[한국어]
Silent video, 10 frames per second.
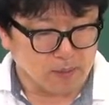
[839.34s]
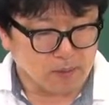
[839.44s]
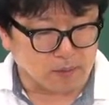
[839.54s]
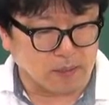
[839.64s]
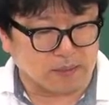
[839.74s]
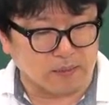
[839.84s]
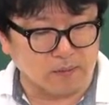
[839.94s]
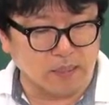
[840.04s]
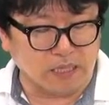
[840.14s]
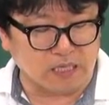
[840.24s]
일단
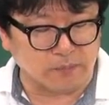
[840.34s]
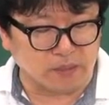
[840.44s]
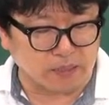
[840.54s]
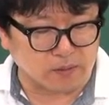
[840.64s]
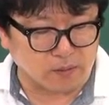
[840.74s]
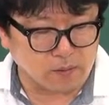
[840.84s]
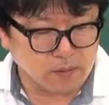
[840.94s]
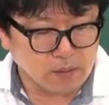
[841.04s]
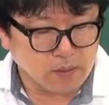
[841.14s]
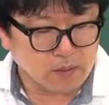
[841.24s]
을이 20년이 됐어.
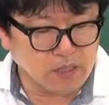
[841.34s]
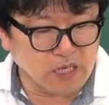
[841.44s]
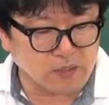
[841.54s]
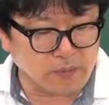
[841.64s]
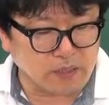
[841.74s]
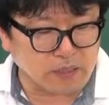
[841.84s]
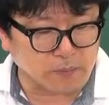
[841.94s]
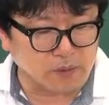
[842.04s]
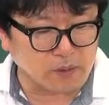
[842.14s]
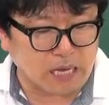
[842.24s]
이 20년이
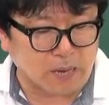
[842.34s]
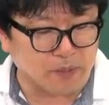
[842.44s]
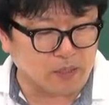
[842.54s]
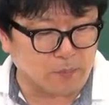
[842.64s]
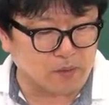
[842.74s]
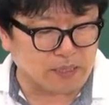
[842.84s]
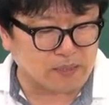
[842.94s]
됐으면 갑이 그러면 을한테